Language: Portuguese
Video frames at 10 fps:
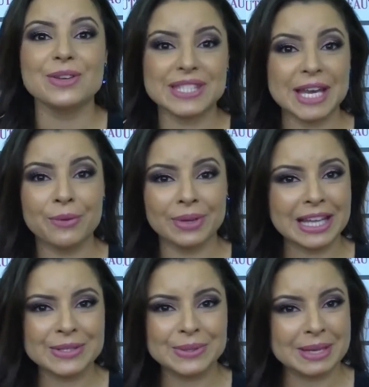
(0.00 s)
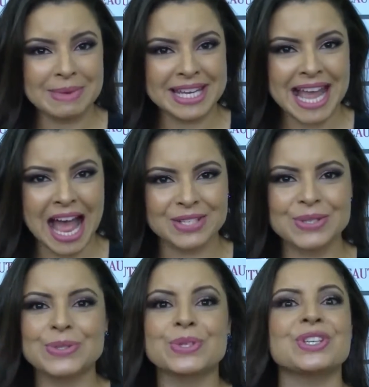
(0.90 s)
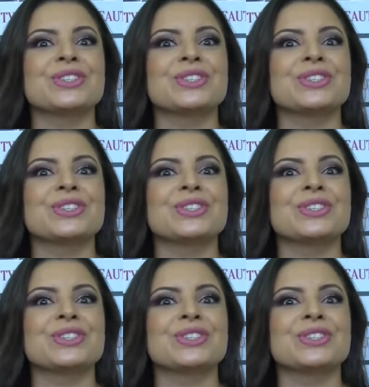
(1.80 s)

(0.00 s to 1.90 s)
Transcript: Eu sei que quando o assunto é maquiagem surgem